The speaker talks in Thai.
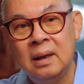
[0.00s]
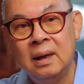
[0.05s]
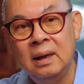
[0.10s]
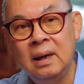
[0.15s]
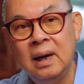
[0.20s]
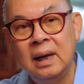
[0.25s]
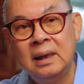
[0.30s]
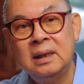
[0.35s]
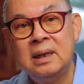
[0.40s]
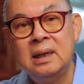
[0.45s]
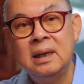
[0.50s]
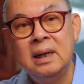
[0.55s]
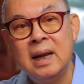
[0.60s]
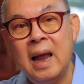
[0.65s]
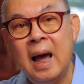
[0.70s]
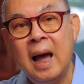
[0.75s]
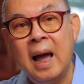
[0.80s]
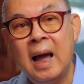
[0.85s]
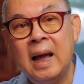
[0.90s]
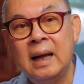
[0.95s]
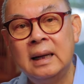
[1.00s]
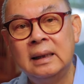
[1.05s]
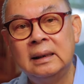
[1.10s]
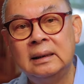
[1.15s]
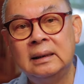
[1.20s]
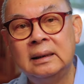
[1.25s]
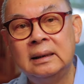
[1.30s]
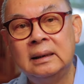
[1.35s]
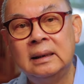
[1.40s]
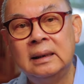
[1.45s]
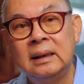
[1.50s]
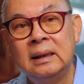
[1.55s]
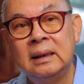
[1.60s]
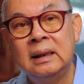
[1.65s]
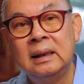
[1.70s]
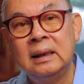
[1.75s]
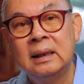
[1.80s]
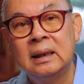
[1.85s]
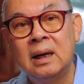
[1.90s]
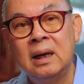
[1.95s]
เลือดขึ้นหน้า
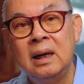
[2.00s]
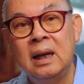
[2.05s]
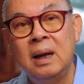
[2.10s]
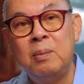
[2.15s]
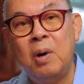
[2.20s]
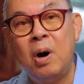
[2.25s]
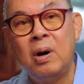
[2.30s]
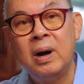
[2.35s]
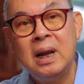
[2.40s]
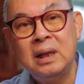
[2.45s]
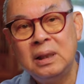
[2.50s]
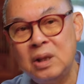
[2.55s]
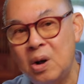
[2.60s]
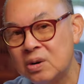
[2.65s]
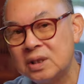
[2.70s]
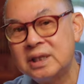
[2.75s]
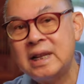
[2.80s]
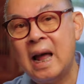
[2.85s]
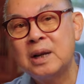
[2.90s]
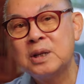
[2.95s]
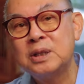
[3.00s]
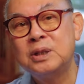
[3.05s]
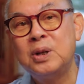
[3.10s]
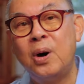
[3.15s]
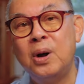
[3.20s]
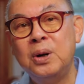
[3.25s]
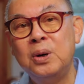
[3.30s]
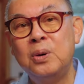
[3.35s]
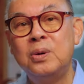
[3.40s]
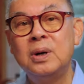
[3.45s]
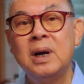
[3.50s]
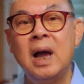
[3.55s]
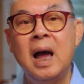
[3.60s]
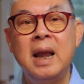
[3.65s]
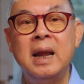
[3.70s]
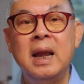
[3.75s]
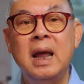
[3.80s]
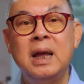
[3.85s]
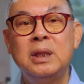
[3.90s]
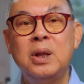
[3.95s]
ก็เลยบอกงั้นต้องสั่งสอนองค์กา
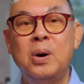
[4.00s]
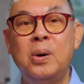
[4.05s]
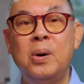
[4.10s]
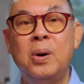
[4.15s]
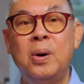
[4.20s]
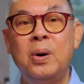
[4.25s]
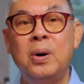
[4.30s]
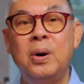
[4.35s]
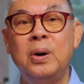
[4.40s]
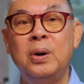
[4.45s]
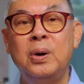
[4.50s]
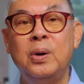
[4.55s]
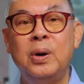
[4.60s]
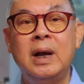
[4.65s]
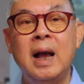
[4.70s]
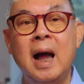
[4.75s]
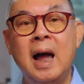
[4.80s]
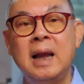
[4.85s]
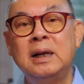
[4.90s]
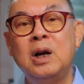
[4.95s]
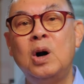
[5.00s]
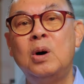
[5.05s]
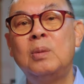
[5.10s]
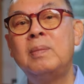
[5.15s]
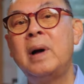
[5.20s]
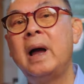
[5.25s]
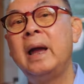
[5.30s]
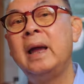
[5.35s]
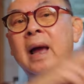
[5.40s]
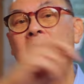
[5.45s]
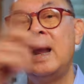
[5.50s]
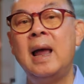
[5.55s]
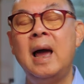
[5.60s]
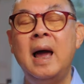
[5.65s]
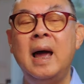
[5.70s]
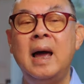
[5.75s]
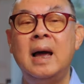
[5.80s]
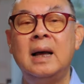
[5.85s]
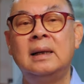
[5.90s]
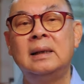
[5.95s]
รนาโตโดยการเข้าไปอะไร
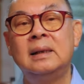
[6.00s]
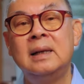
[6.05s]
ฮะ